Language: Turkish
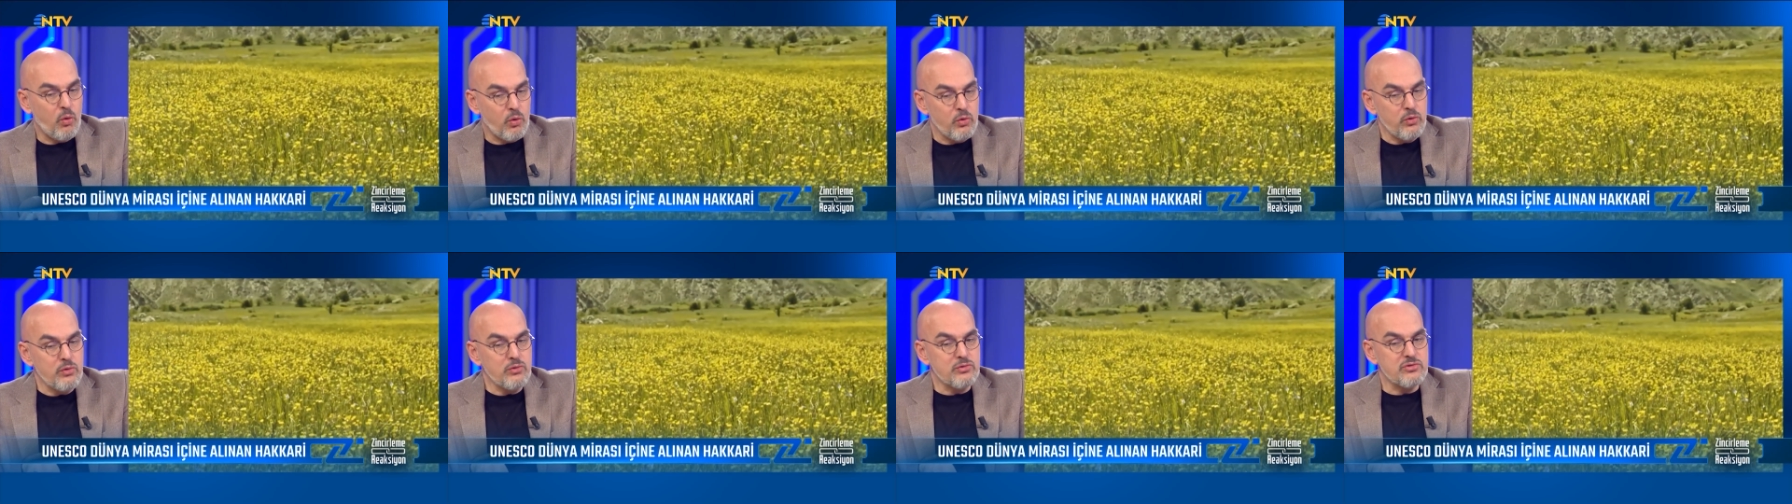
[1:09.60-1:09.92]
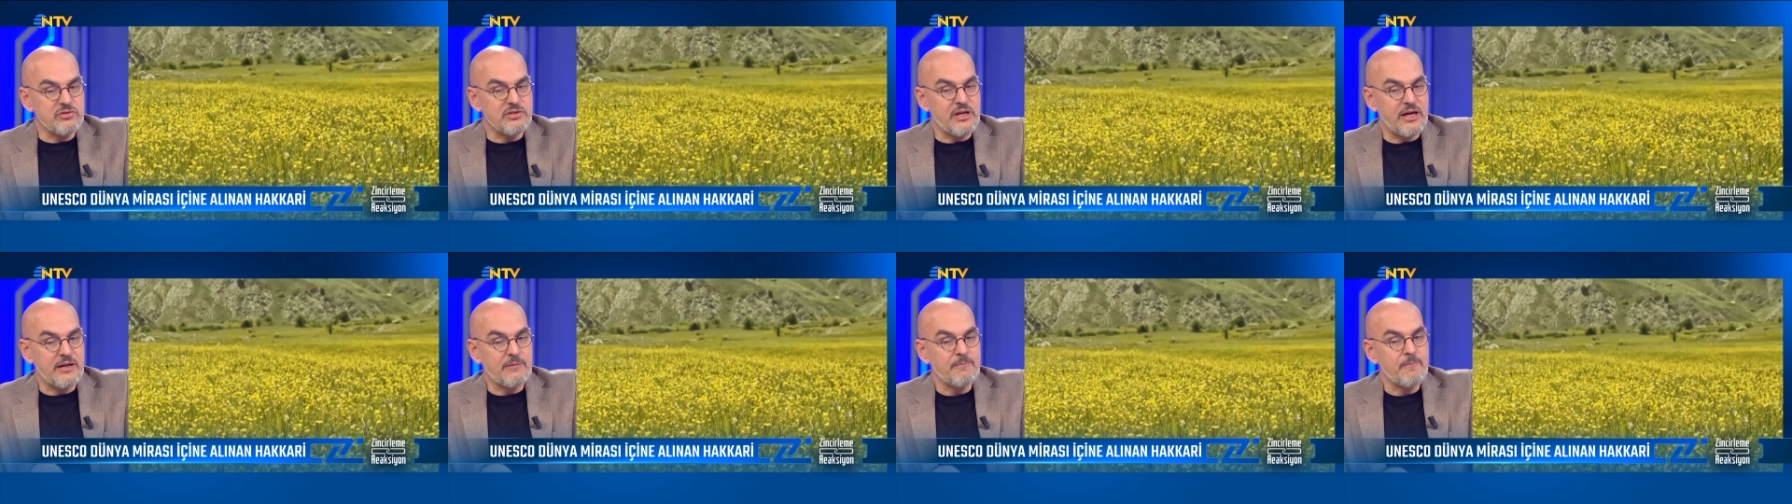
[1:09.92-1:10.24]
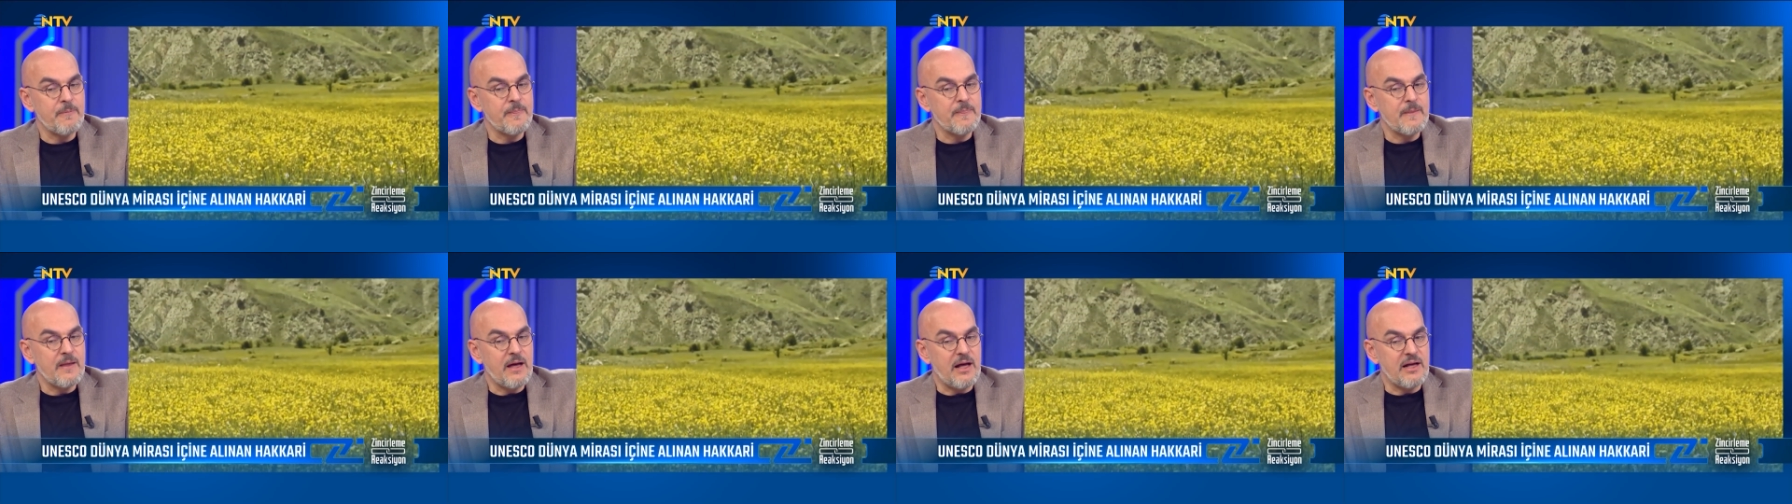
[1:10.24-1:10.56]
O yüzden
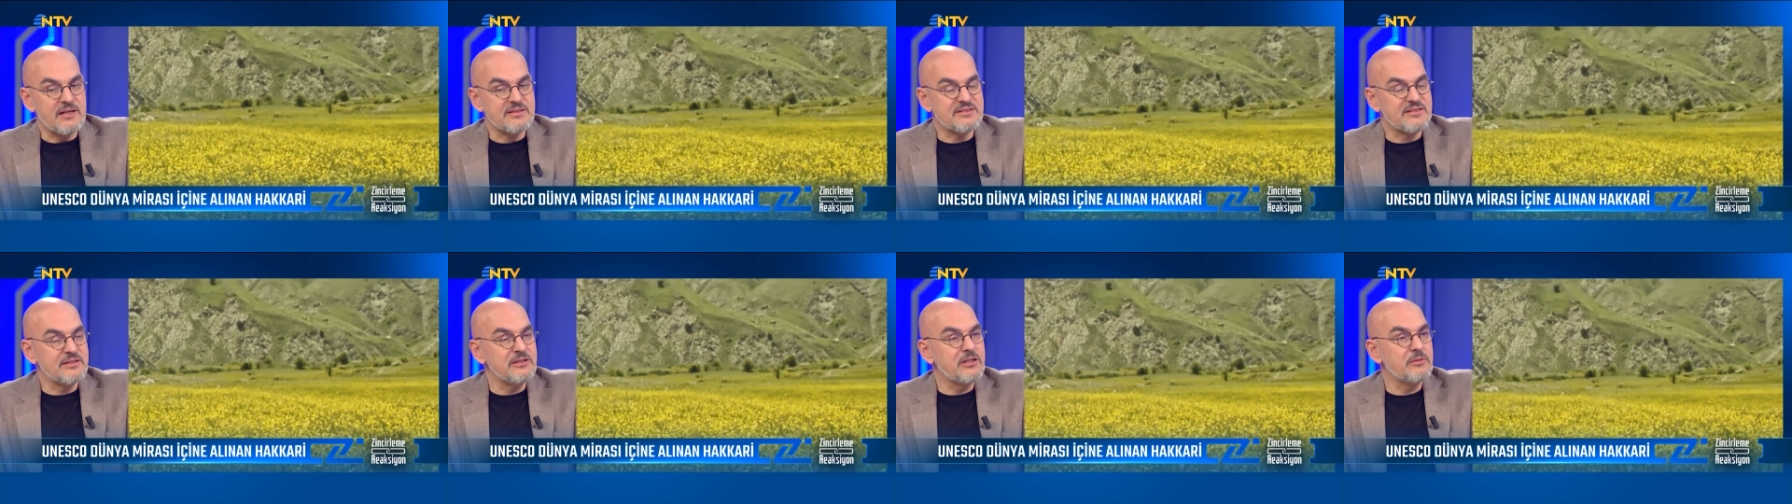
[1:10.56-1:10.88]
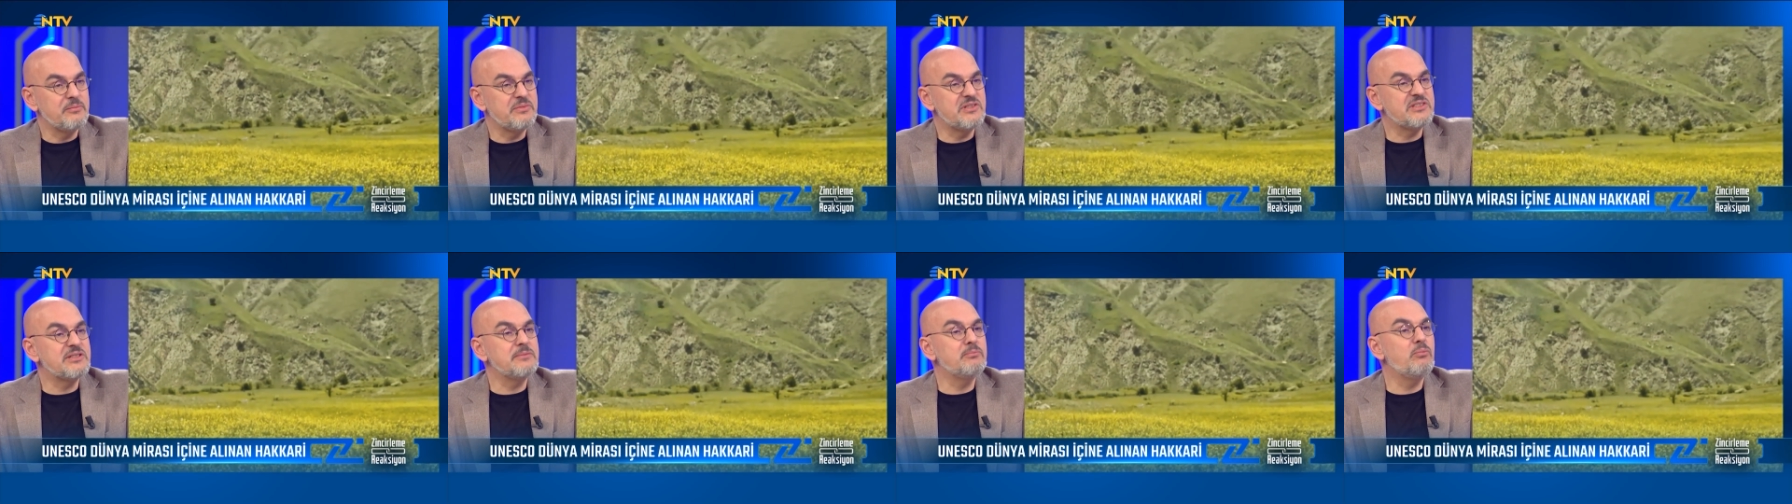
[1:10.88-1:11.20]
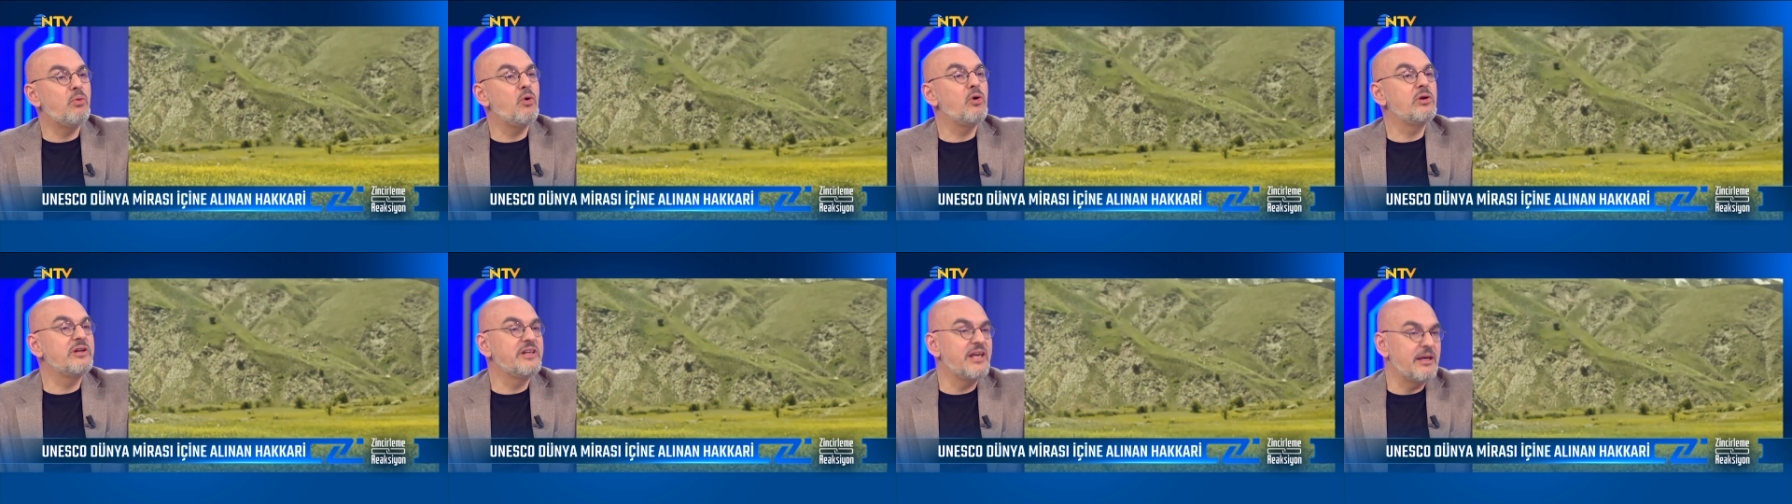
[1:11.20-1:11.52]
aslında
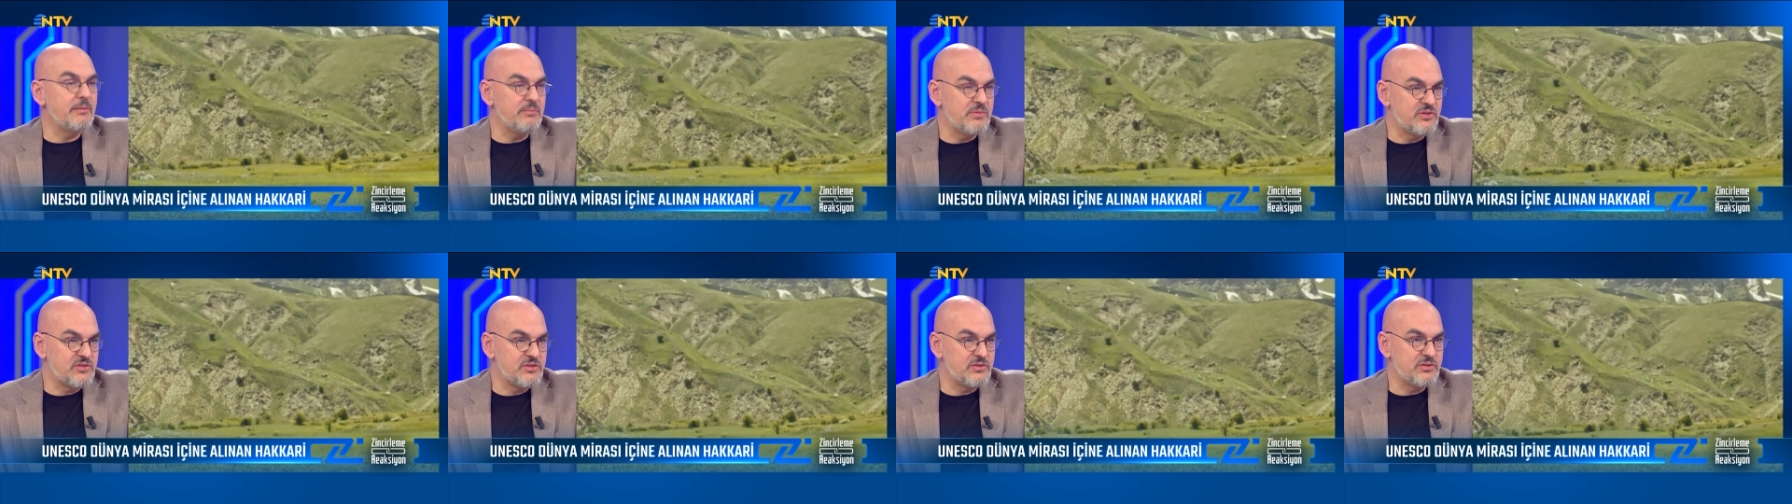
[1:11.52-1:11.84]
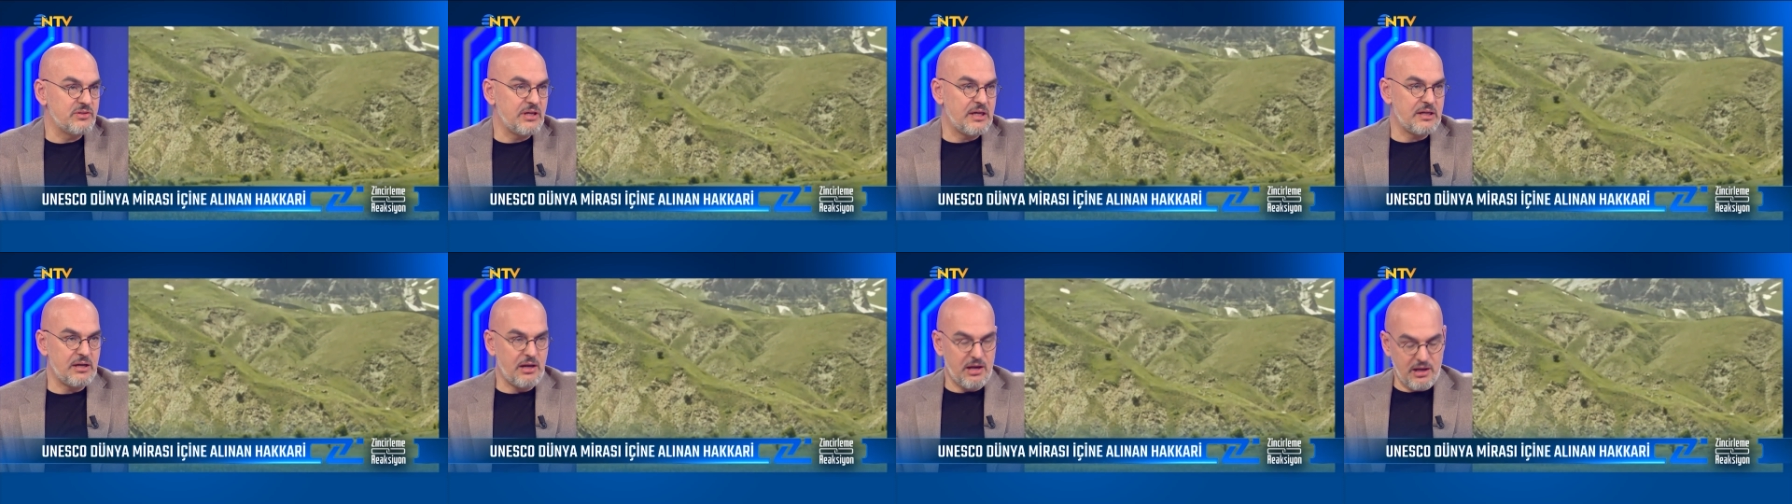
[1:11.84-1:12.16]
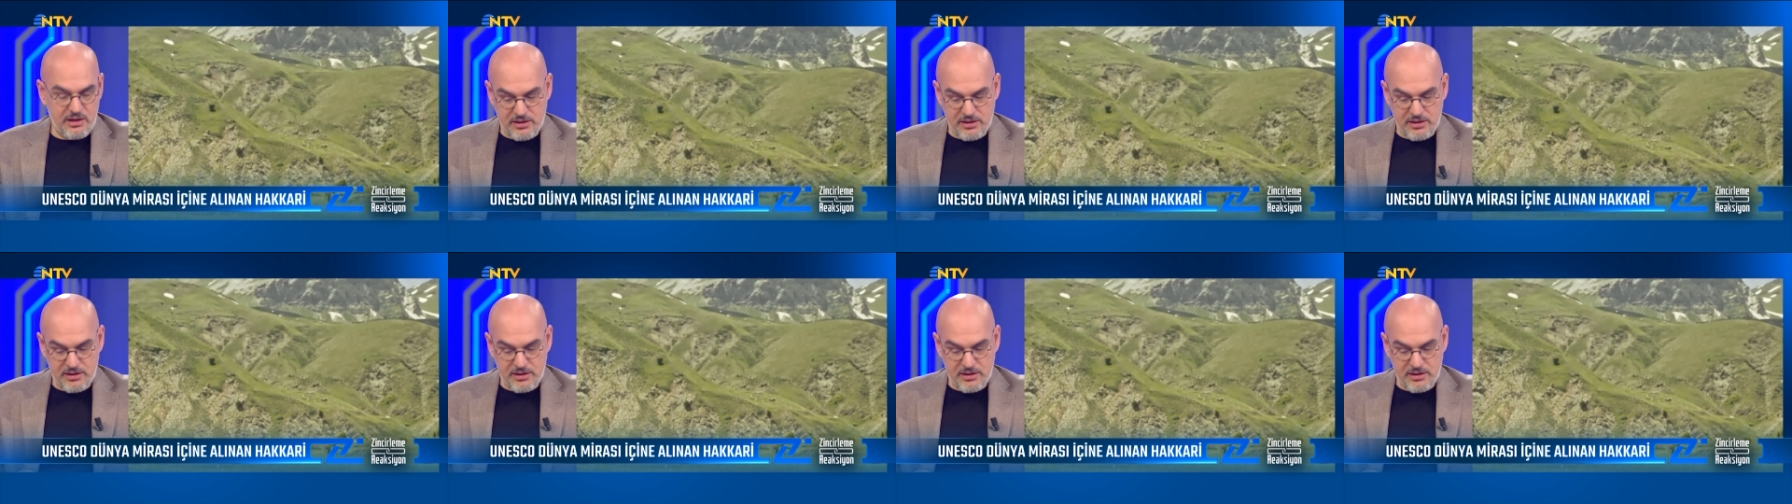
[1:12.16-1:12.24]
bizim bölgemiz yani